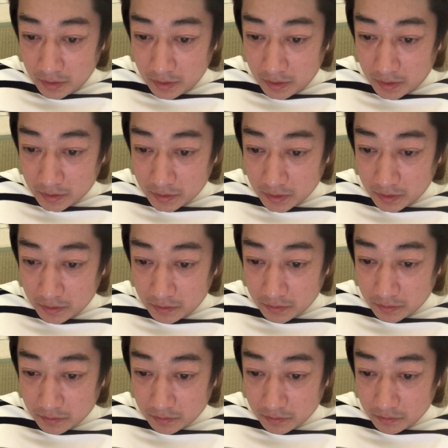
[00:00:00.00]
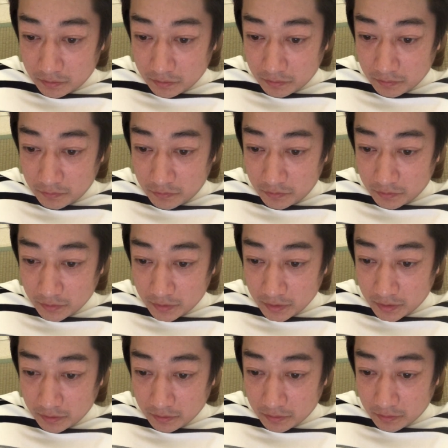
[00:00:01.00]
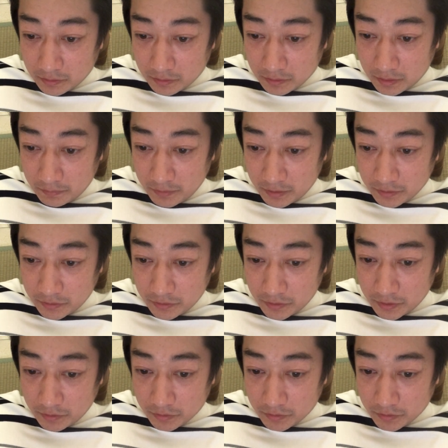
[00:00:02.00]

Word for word: 減らされることもできるため周